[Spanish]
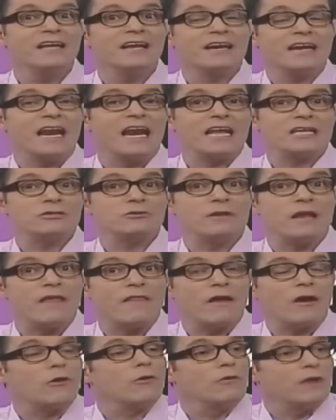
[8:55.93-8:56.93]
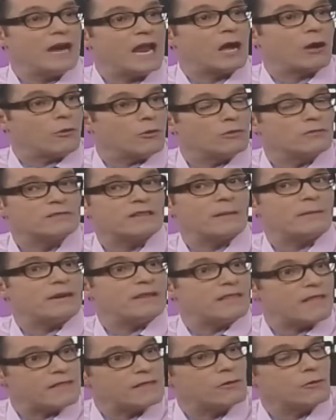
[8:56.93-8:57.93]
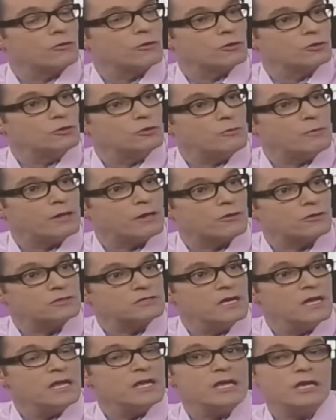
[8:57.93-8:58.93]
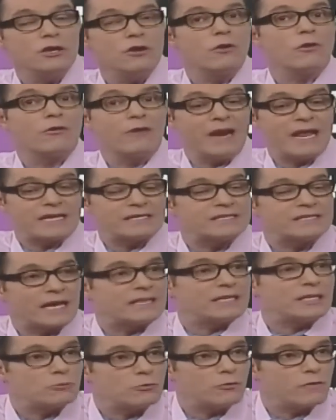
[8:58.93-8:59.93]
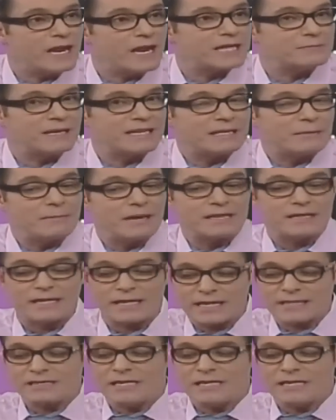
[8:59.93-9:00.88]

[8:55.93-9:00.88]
relacionada con la contabilidad y con los números y no con la exactitud de las matemáticas,